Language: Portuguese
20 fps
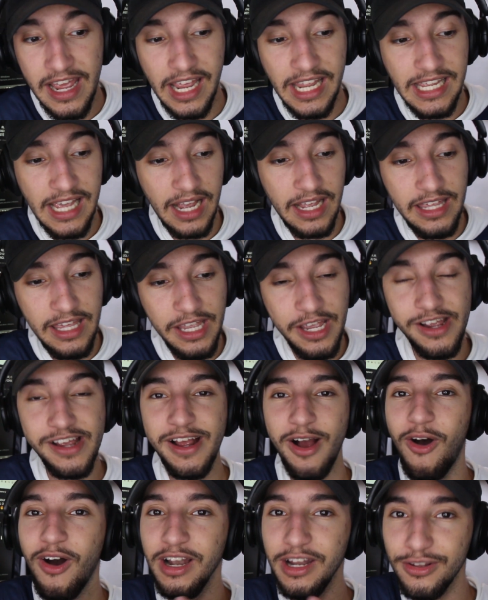E aqui,
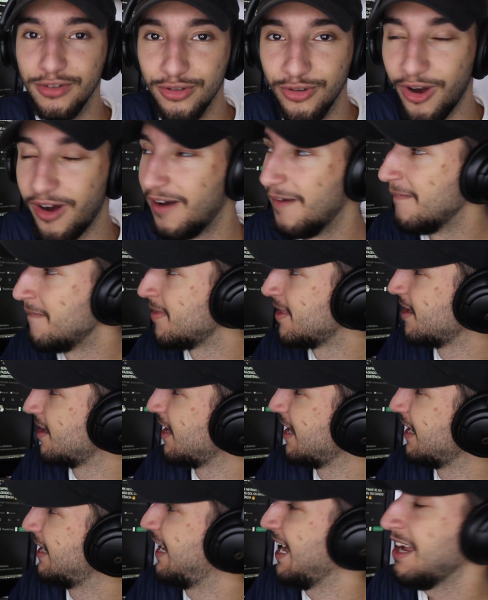olha só,
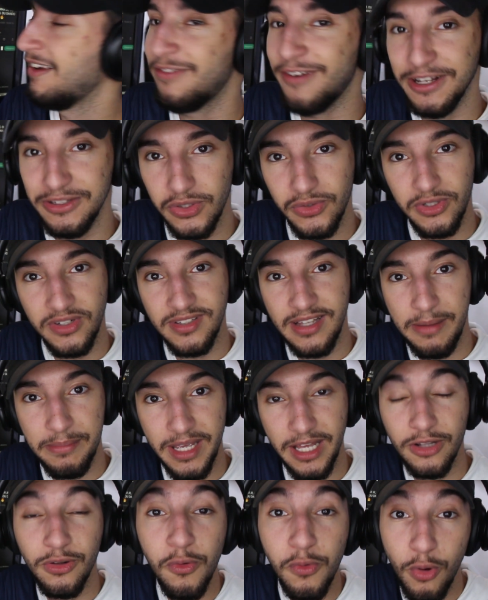quem faz o
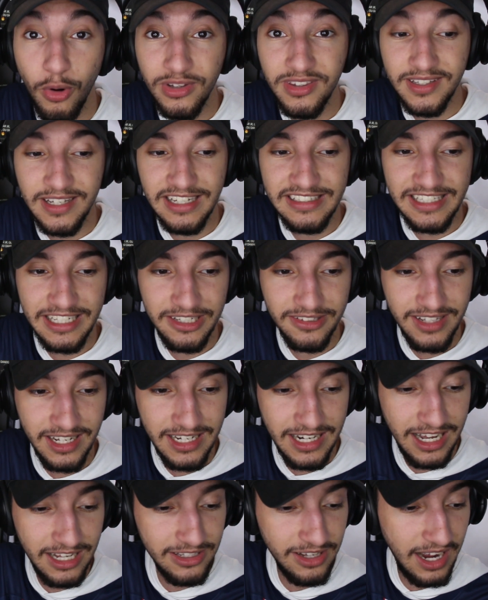cruzamento? Um gol de escanteio, tá
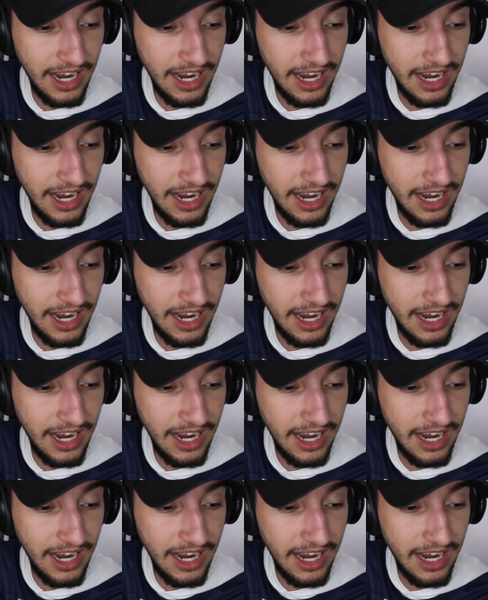ligado?